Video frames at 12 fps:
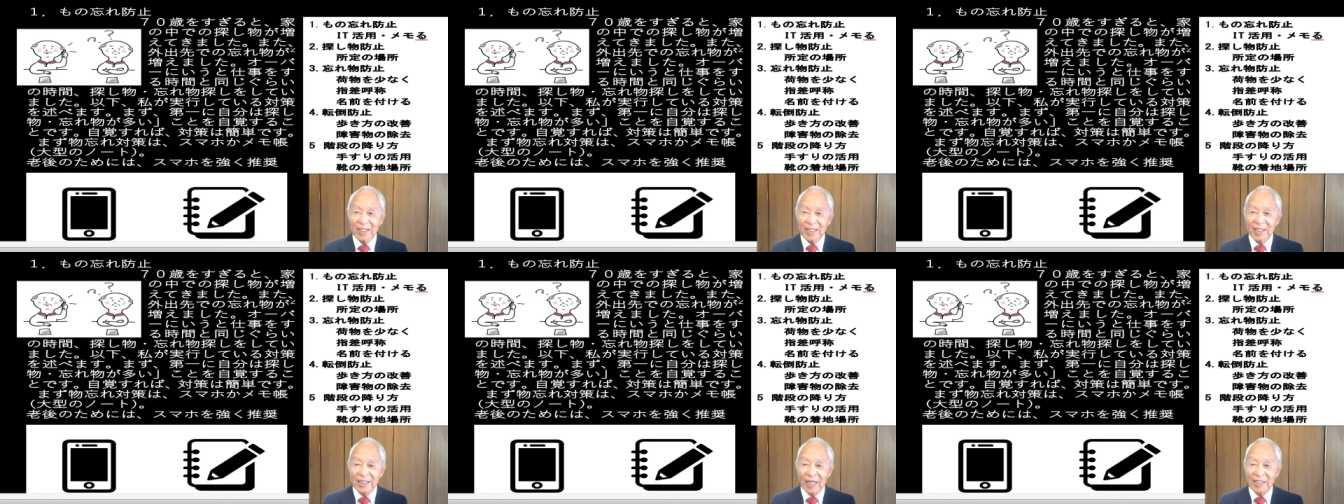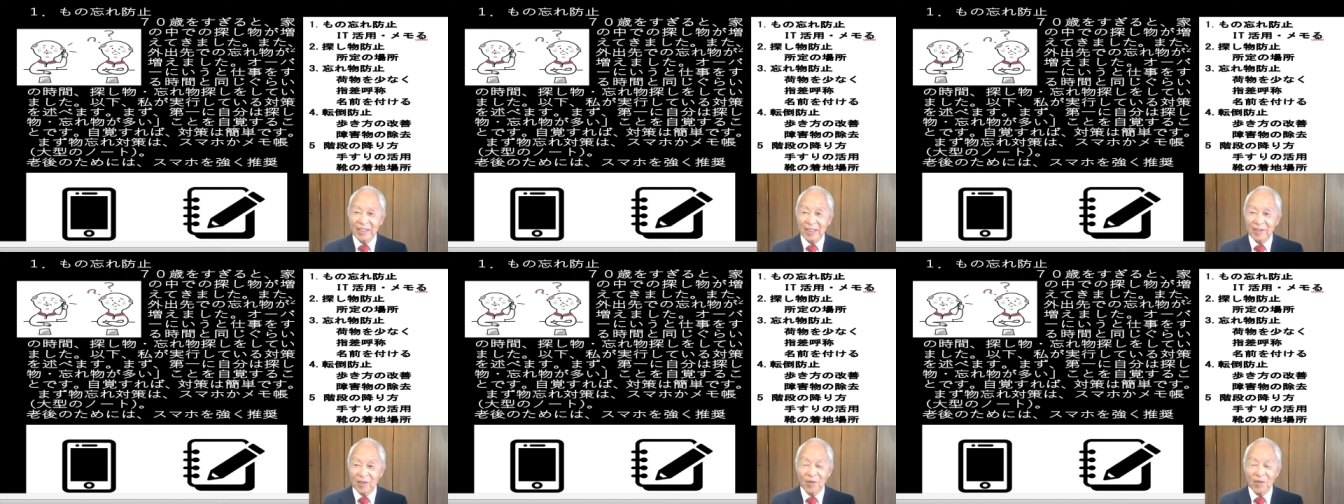え対
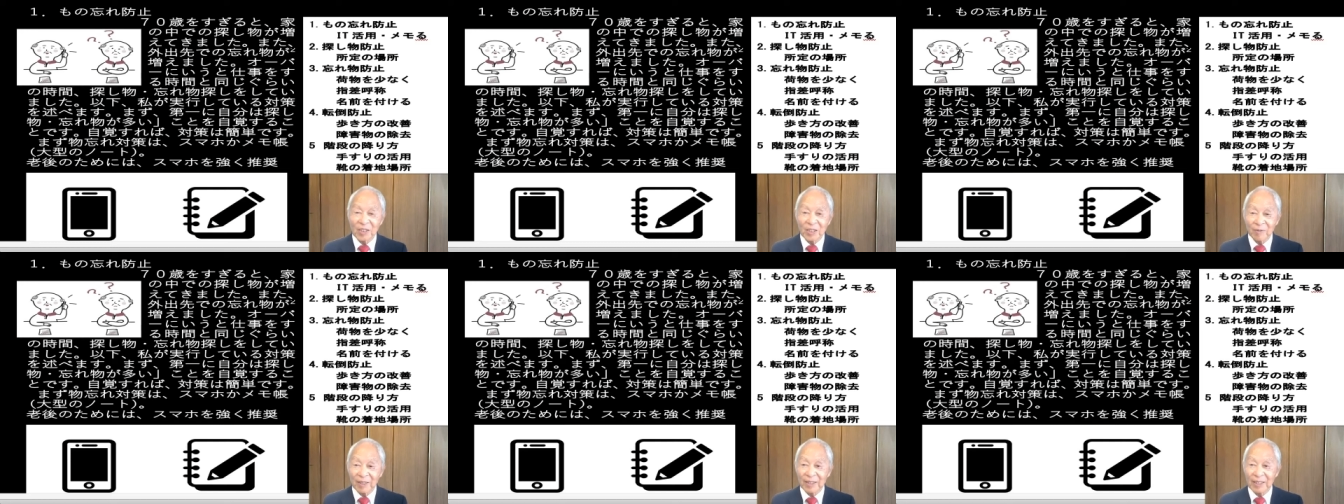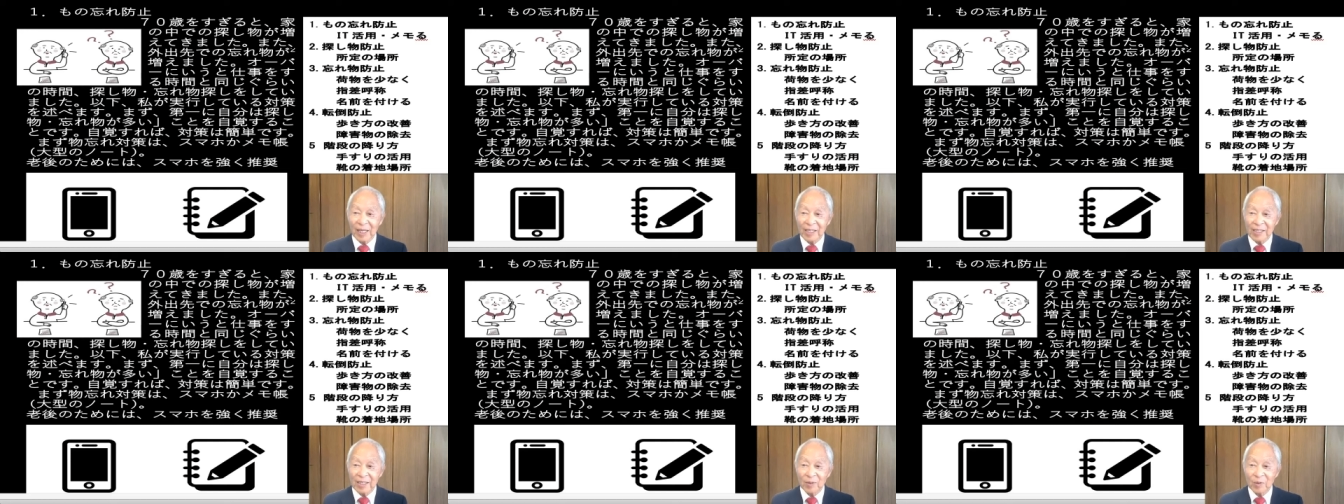策の一番
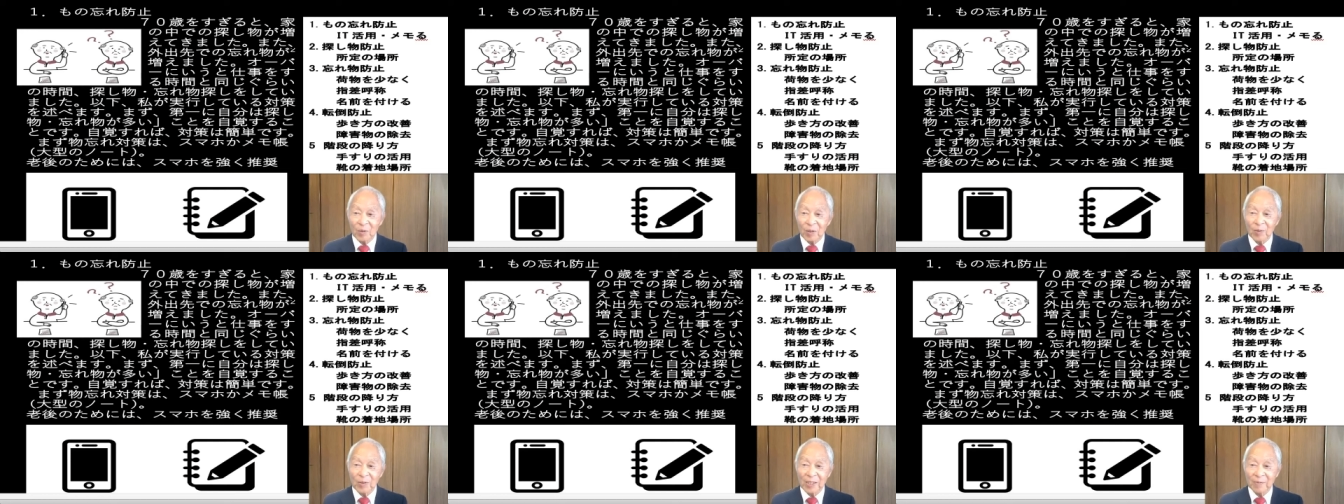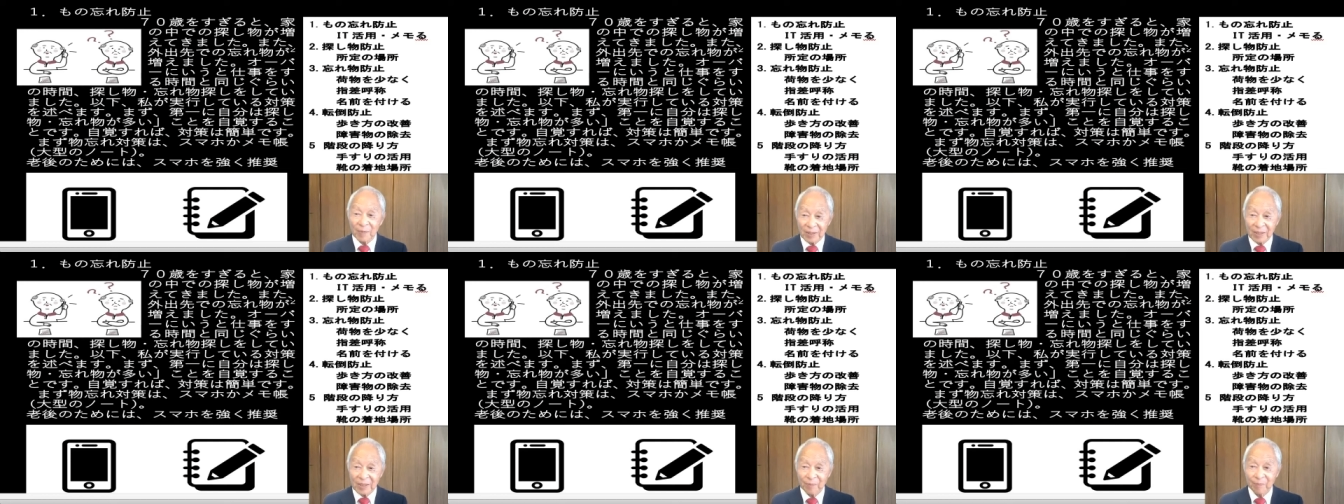大事なことでござい
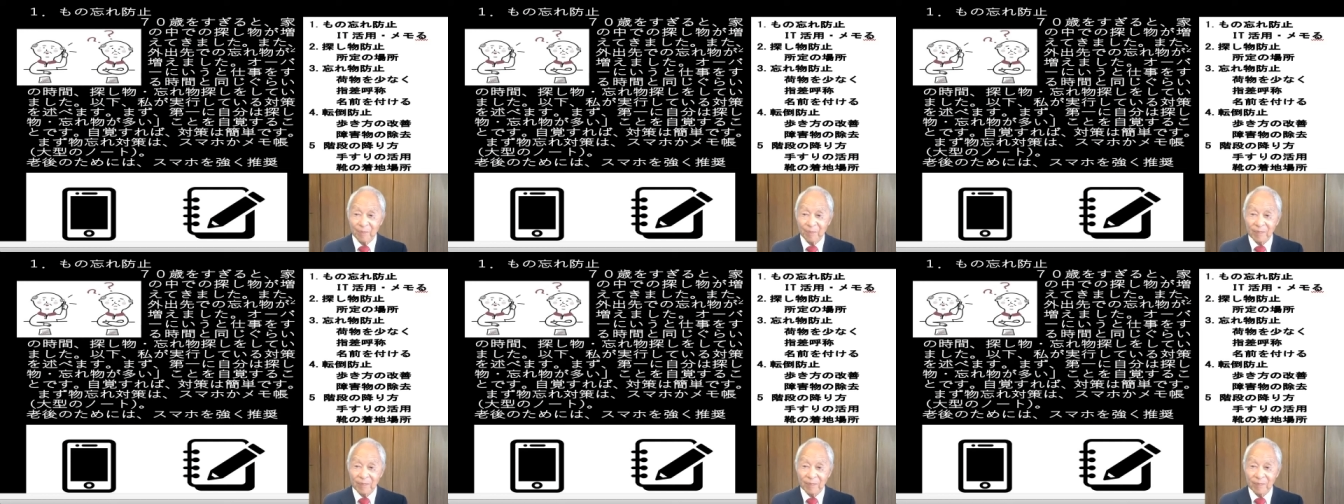ます。